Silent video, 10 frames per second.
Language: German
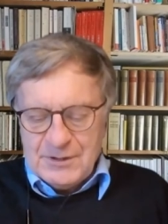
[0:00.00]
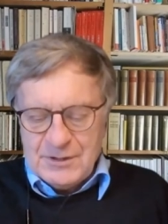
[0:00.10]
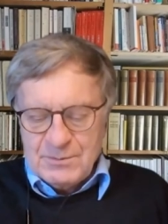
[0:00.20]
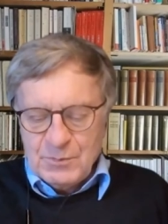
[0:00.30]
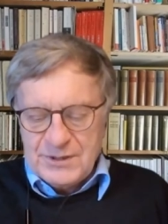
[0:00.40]
in
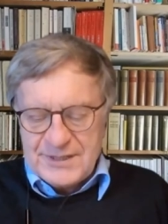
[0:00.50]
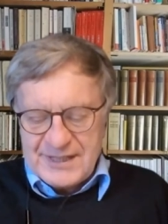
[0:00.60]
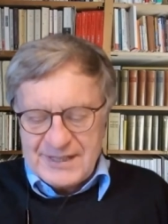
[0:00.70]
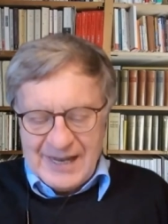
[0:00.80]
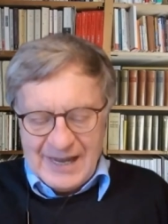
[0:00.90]
diesem Buch
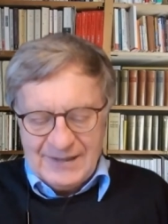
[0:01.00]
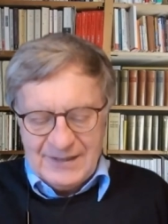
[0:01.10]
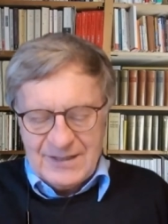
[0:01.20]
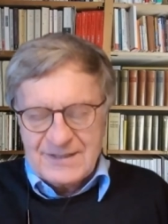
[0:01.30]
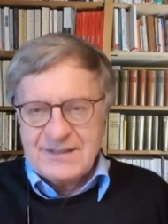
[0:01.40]
zehn
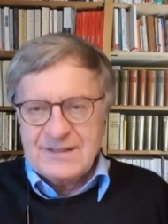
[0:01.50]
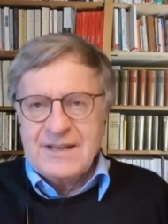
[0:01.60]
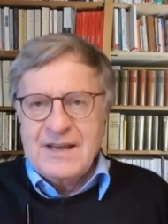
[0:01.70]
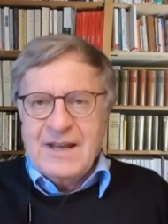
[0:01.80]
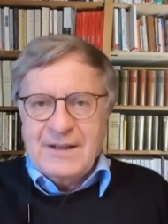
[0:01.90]

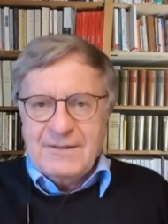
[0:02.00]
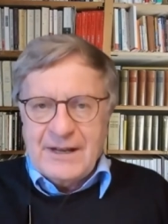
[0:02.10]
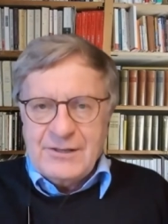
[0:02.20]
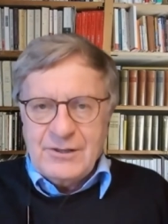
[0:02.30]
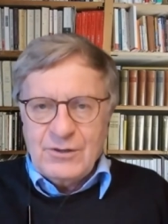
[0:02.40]
Lerninseln.
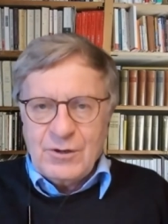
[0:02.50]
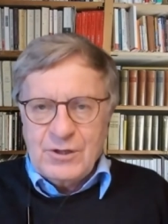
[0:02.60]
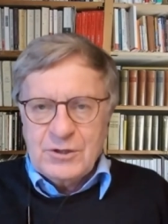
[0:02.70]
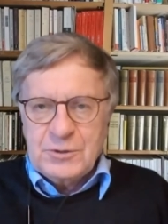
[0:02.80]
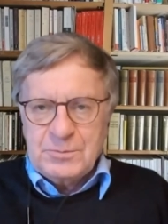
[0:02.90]
Welche
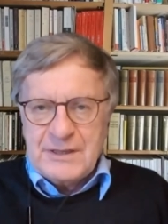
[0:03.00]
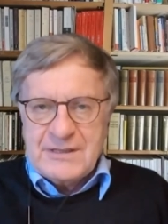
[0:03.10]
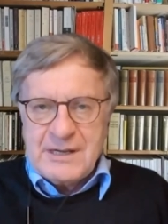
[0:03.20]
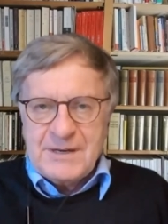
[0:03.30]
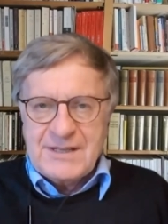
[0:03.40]
Rolle spielt
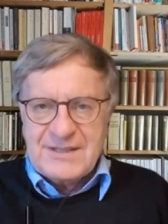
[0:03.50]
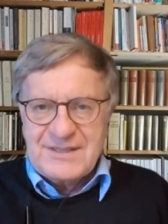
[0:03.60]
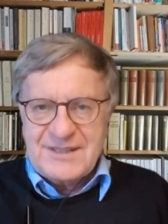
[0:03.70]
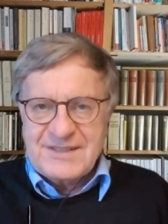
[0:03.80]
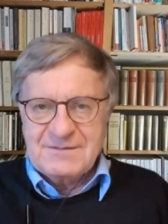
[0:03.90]
dabei das
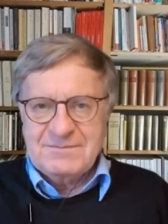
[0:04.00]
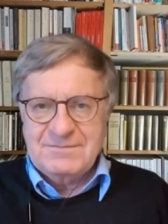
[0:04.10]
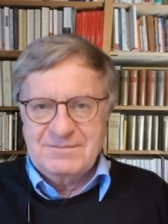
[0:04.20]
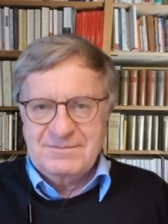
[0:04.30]
Zittern?